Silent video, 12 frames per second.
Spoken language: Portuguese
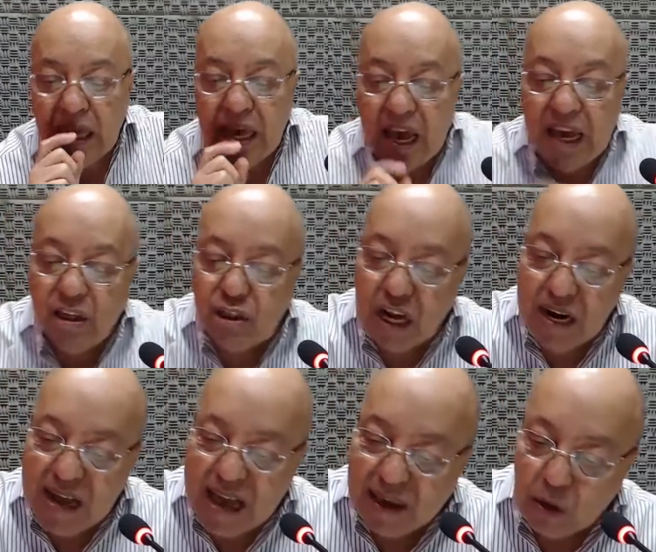Em
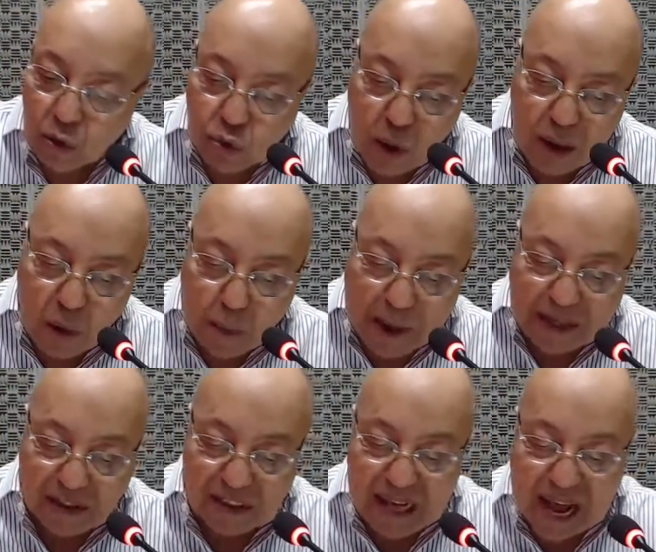janeiro do ano
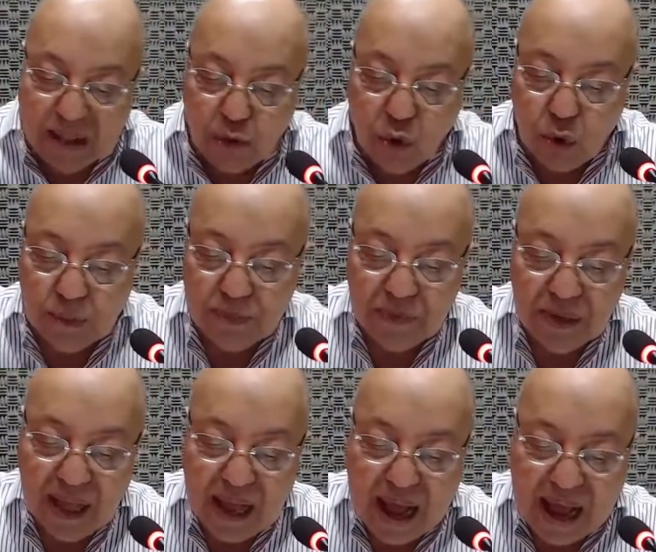passado,
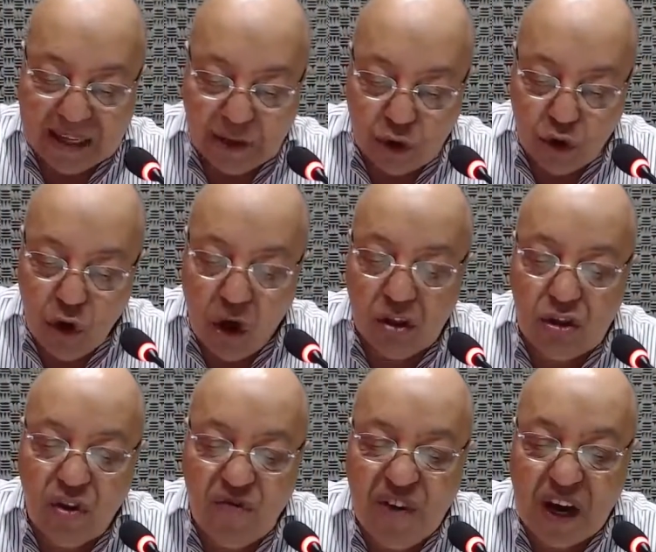as
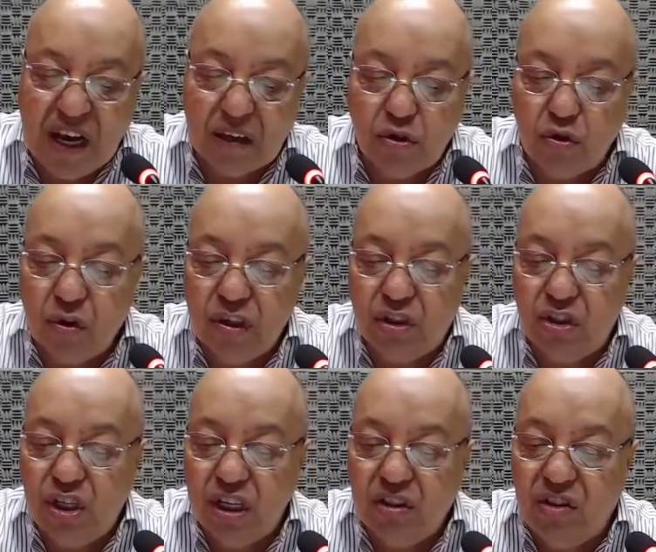notificações
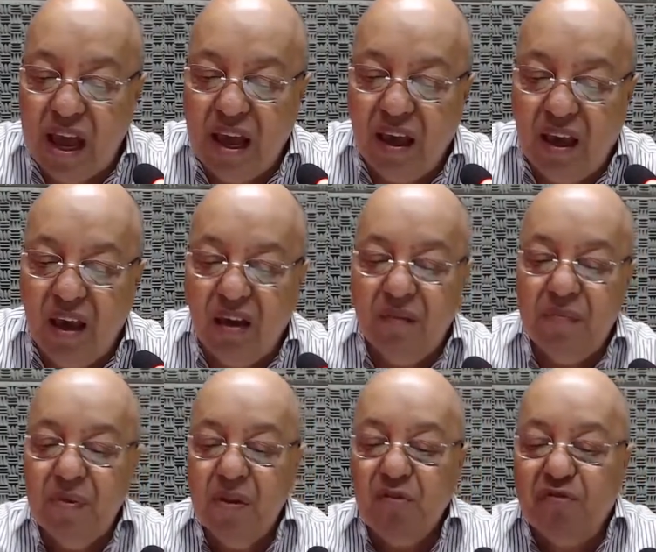de dengue
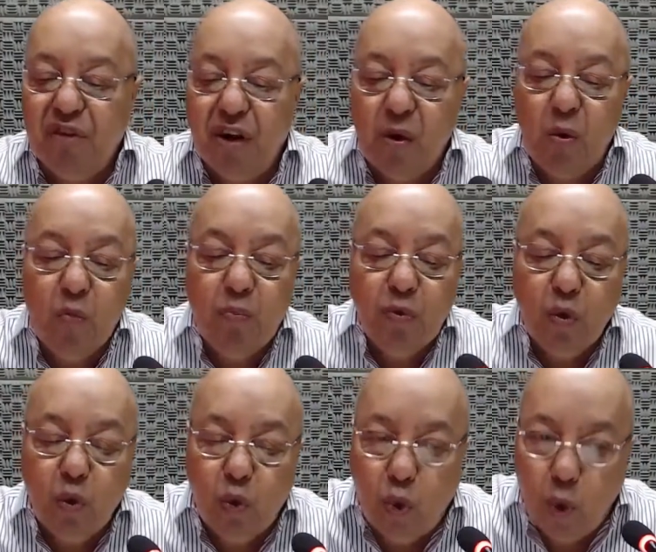foram
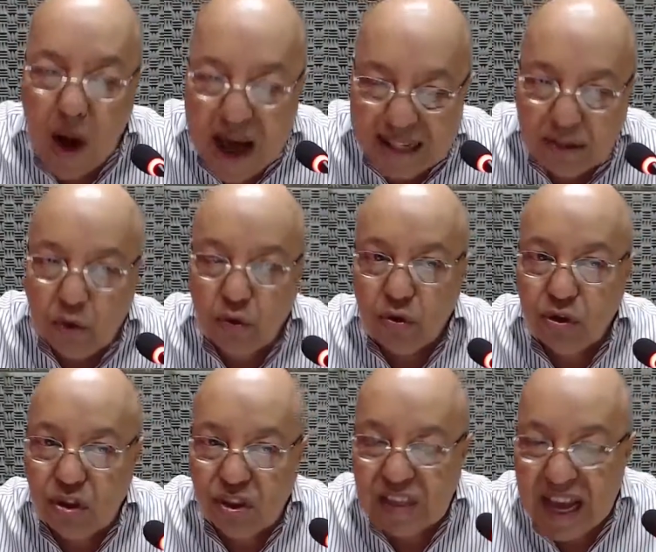
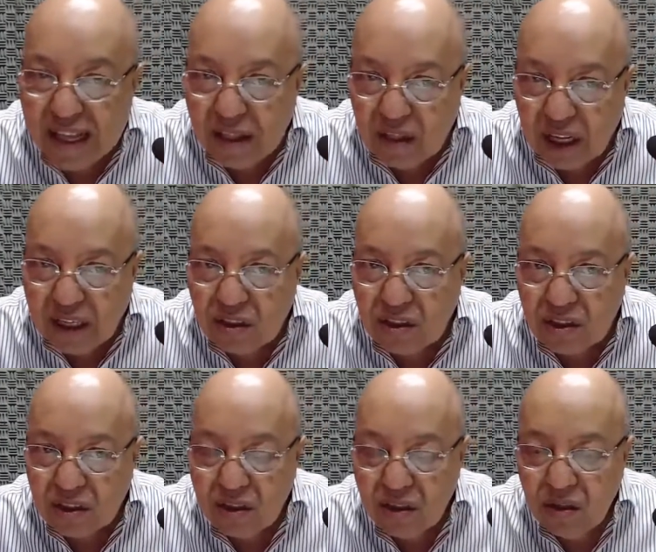400
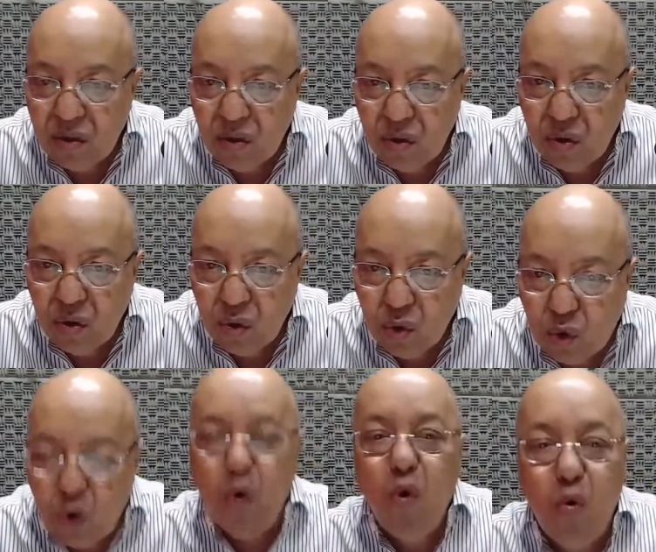
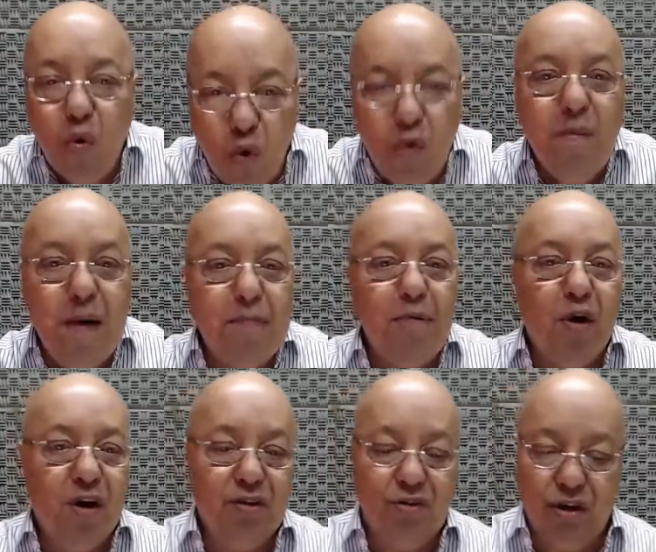com uma
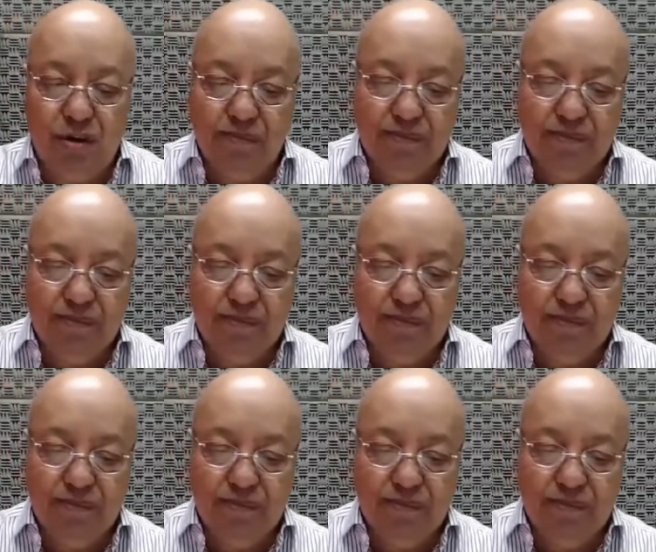morte.